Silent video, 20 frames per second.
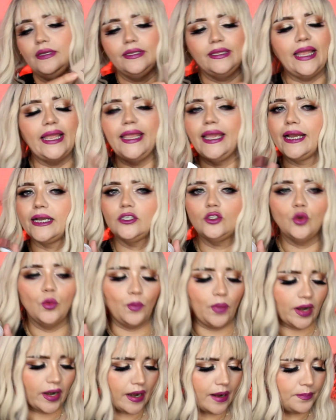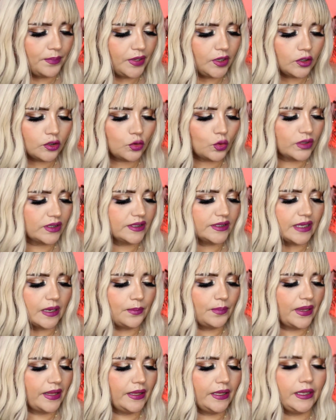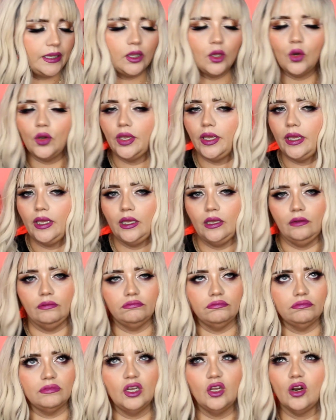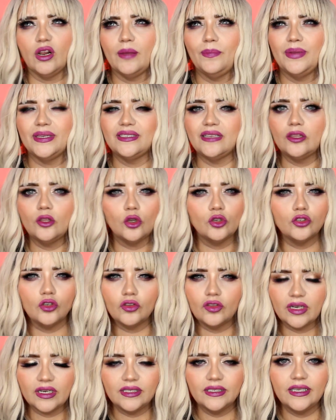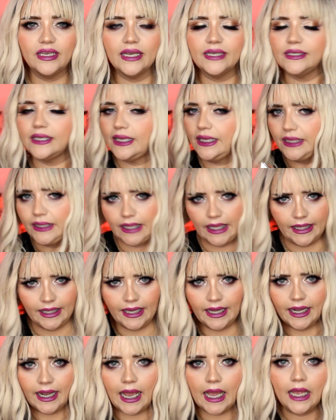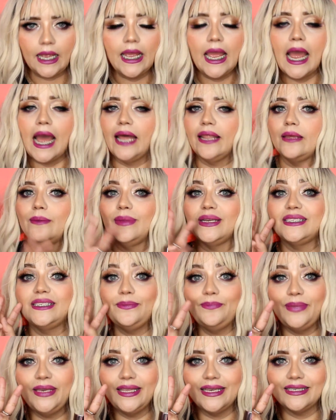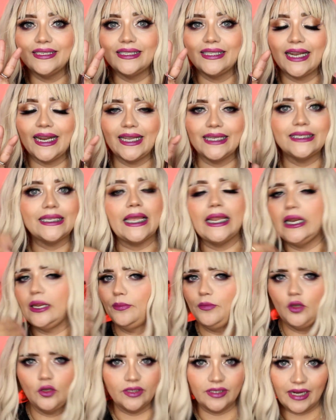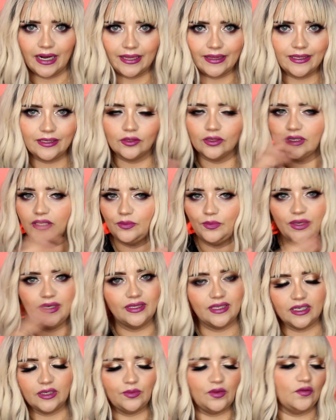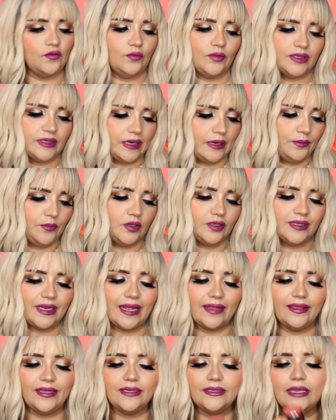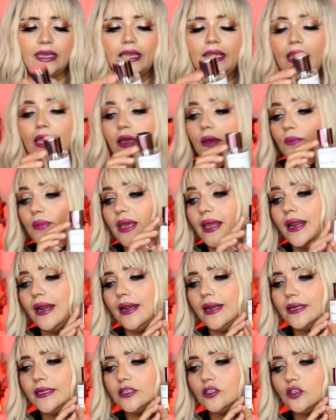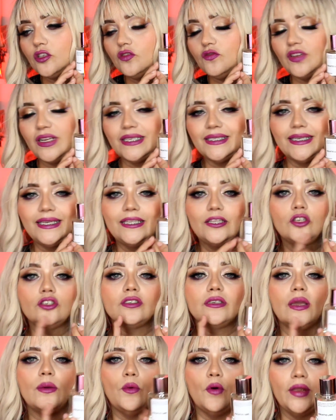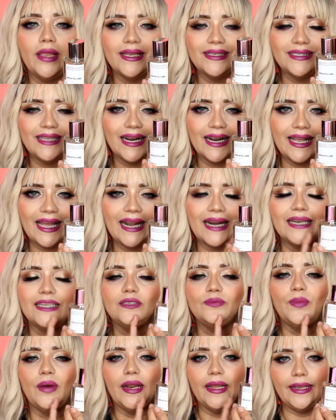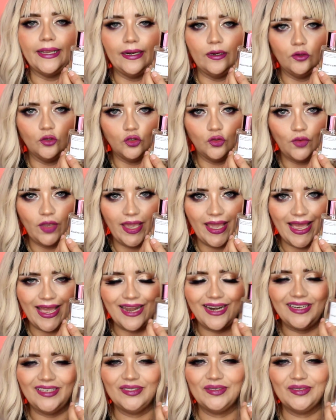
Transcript: Te llegan súper rápido, tú haces el pedido y creo que pasan dos o tres días y te llega. Además, si pides tres, el envío es gratis. O sea, si pides tres perfumes, el envío es gratis. Vienen en estos frasquitos que voy a acercarles para que los vean.